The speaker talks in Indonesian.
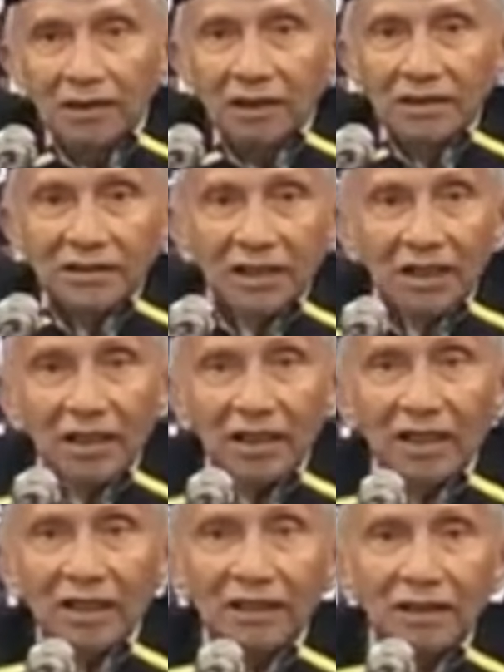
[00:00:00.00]
Nah
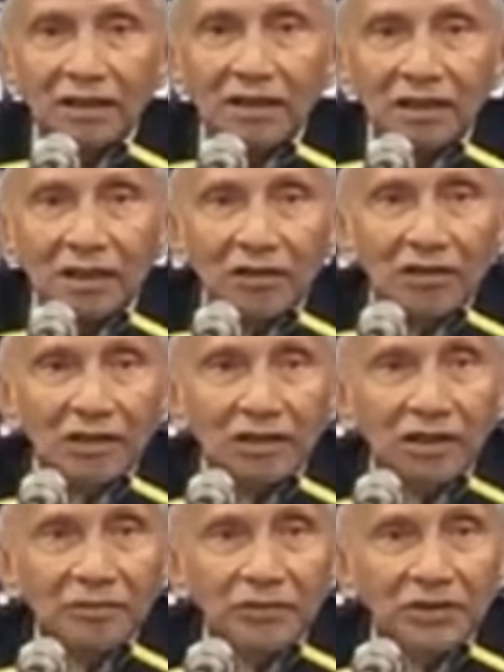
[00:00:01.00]
sekarang kalau
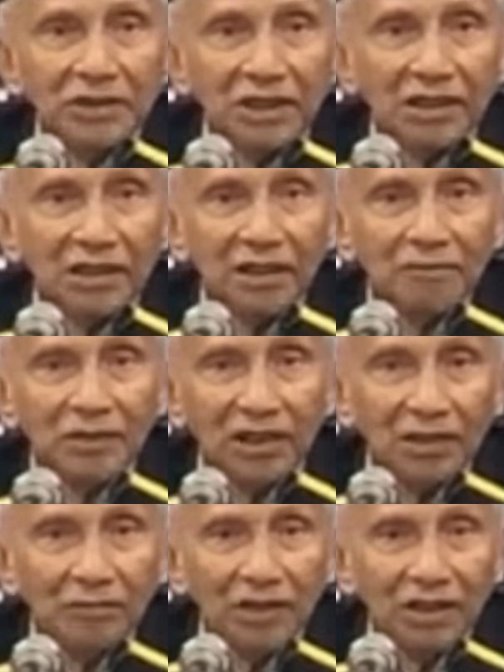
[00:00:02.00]
kita bicara
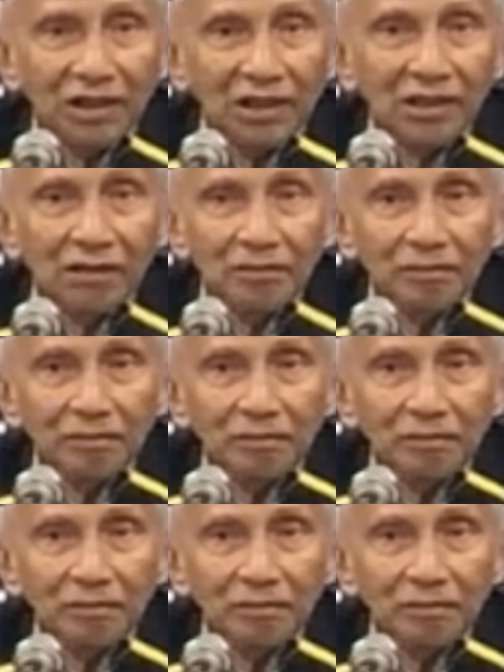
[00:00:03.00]
bagaimana